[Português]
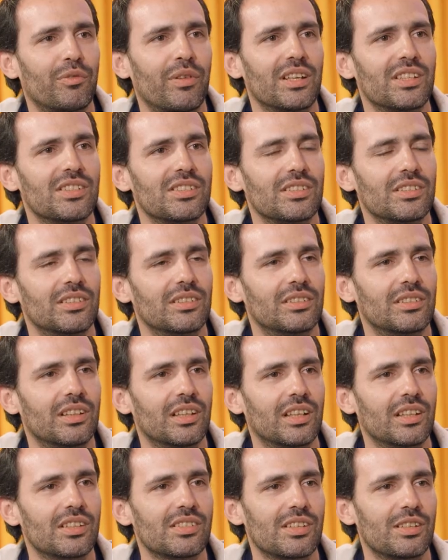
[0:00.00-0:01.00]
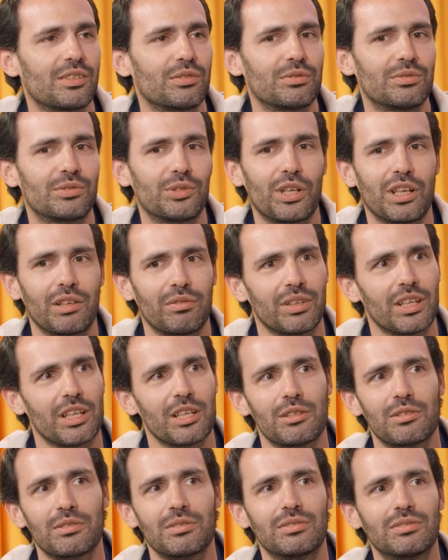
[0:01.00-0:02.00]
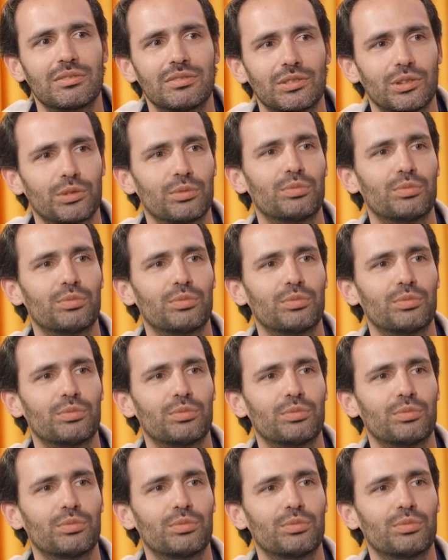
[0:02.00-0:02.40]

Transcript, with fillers: fazem, quem é que são, de onde é que vieram. Estou